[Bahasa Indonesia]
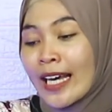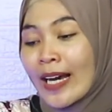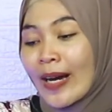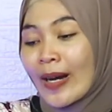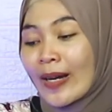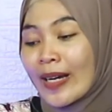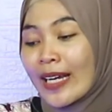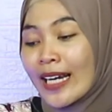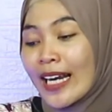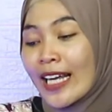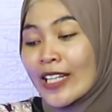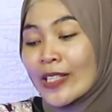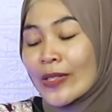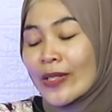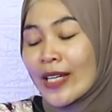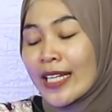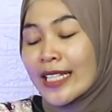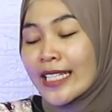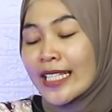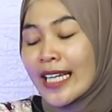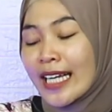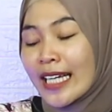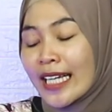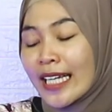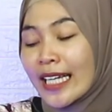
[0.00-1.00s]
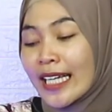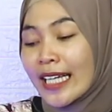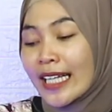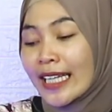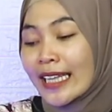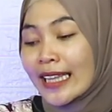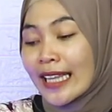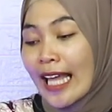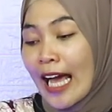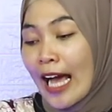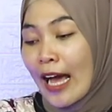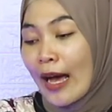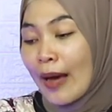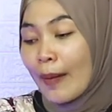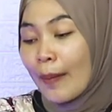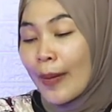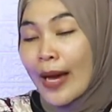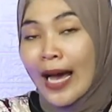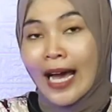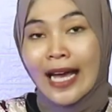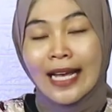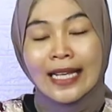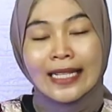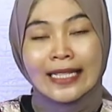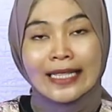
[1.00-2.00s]
Oke langsung saja kita
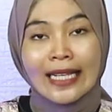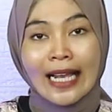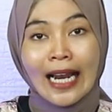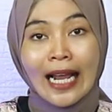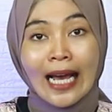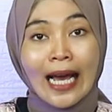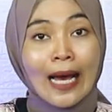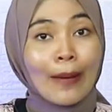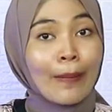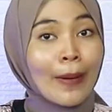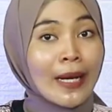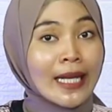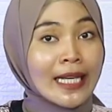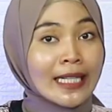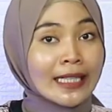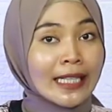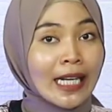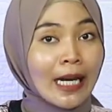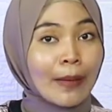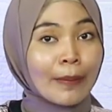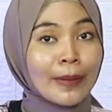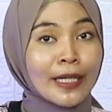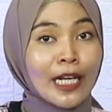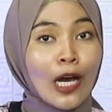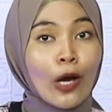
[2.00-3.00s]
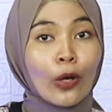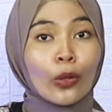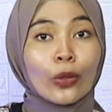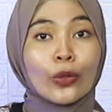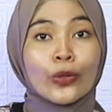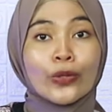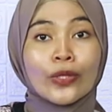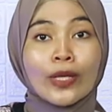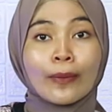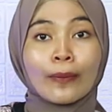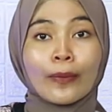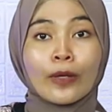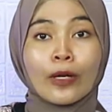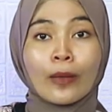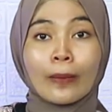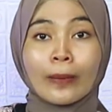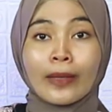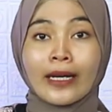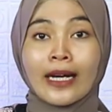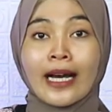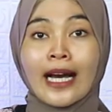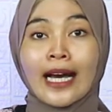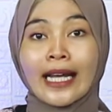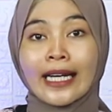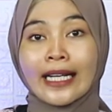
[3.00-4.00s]
bahas kelengkapannya terlebih dahulu
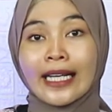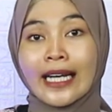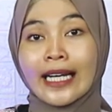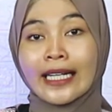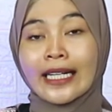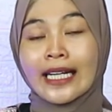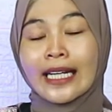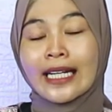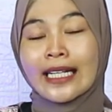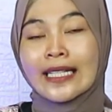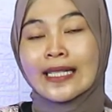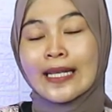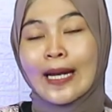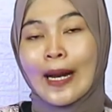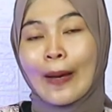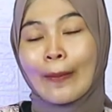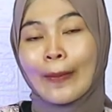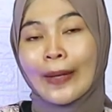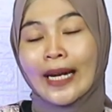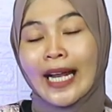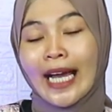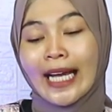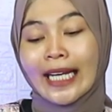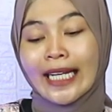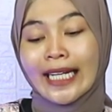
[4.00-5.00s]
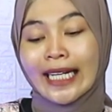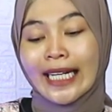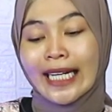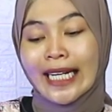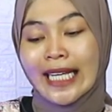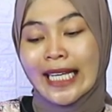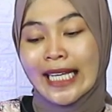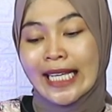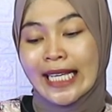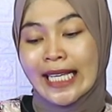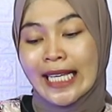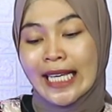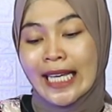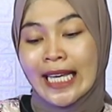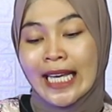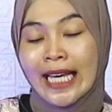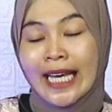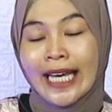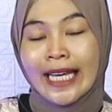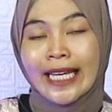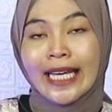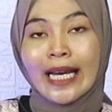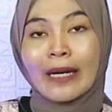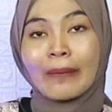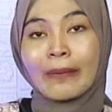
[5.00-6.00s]
sebelum ke harga dari senapan angin ini.
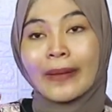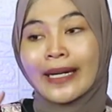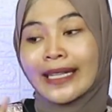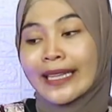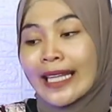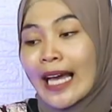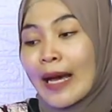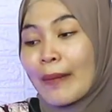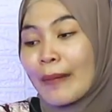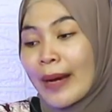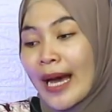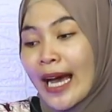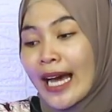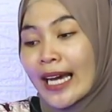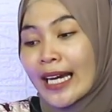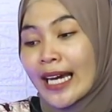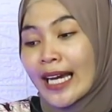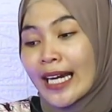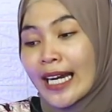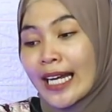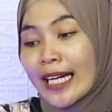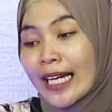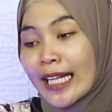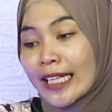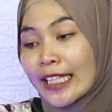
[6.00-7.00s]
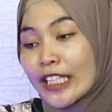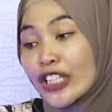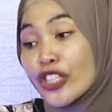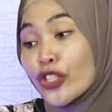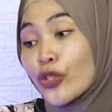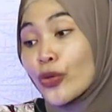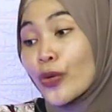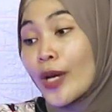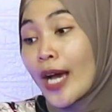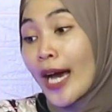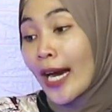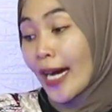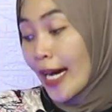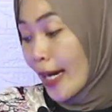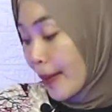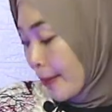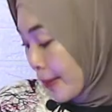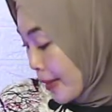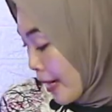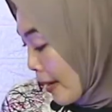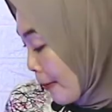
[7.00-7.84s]
Yang pertama, kalian nanti juga akan